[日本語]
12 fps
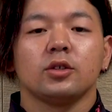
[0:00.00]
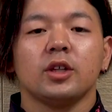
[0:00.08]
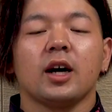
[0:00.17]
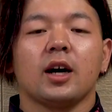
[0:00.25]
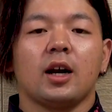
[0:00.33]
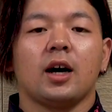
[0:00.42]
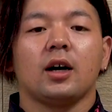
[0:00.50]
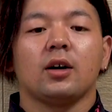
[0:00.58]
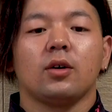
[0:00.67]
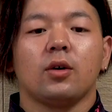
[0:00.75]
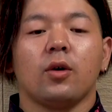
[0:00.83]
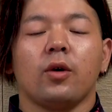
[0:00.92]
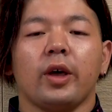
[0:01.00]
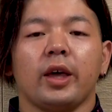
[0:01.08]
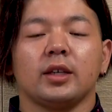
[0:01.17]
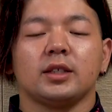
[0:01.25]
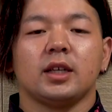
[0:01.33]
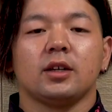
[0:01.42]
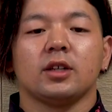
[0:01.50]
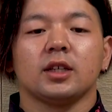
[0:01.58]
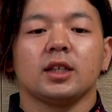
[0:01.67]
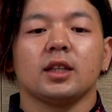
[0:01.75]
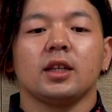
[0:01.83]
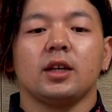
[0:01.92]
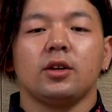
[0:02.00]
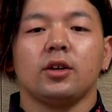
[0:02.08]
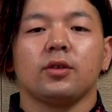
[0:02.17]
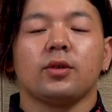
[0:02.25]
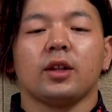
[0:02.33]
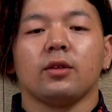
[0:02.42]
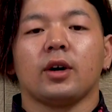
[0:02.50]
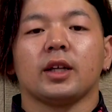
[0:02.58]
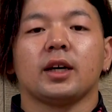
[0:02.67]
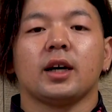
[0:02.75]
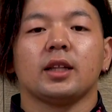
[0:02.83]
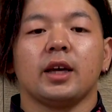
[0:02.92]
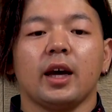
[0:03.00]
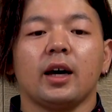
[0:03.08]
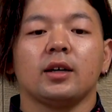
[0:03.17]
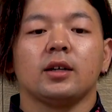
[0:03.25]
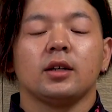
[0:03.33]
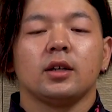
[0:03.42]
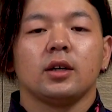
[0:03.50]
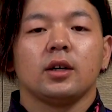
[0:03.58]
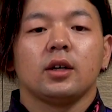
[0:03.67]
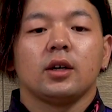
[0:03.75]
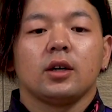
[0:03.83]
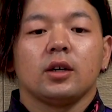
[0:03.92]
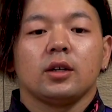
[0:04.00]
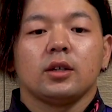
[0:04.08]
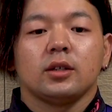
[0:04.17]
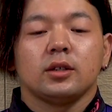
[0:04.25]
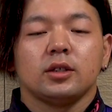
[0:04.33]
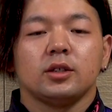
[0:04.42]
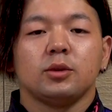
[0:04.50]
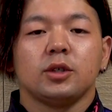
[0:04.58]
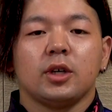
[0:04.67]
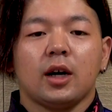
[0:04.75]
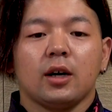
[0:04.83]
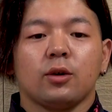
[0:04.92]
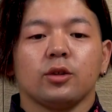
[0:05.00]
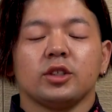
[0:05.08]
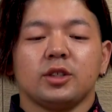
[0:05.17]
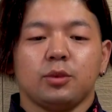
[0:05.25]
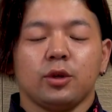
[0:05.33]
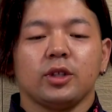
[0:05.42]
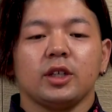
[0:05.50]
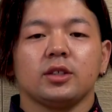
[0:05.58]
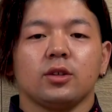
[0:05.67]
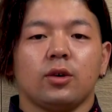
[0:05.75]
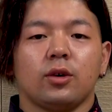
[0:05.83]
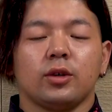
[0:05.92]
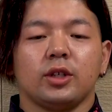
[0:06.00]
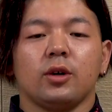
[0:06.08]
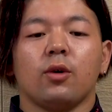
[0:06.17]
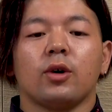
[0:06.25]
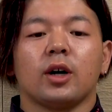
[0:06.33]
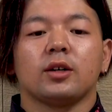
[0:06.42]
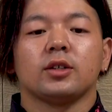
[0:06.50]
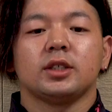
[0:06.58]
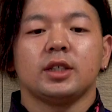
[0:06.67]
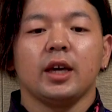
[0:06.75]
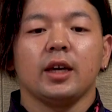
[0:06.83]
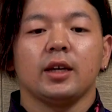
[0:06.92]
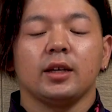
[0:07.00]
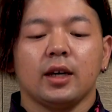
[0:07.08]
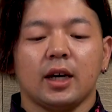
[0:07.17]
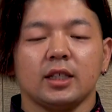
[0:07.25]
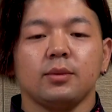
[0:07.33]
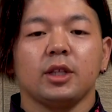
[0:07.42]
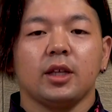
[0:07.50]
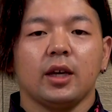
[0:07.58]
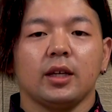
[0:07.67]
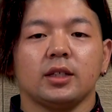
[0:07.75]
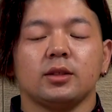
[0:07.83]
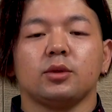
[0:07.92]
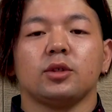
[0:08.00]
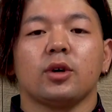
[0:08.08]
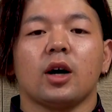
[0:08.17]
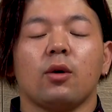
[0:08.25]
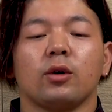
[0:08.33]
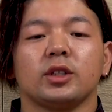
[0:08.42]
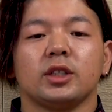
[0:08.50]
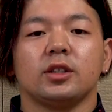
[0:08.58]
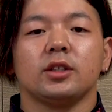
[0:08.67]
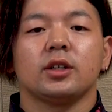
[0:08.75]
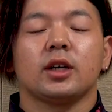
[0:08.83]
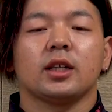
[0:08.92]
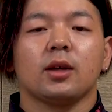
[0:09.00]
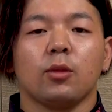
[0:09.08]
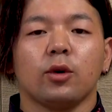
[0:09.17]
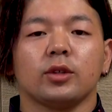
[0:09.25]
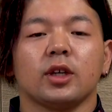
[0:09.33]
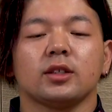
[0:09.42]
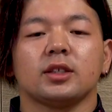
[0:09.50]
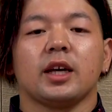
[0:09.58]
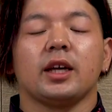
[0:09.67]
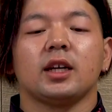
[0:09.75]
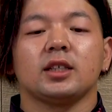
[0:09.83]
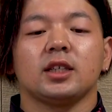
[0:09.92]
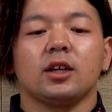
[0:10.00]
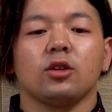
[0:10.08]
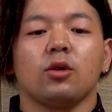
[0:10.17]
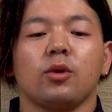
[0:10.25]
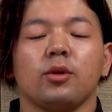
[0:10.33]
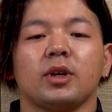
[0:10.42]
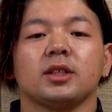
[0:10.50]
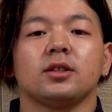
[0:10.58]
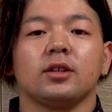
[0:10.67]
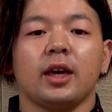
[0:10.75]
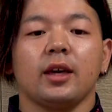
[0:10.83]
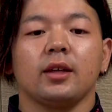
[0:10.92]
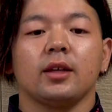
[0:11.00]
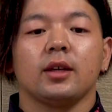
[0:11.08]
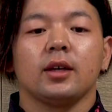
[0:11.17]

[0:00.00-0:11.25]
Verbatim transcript: 普段から応援してくださっているファンの方々や、自分が今年プロテストに合格して、初めて自分の顔を知る方もたくさんいらっしゃると思いますので、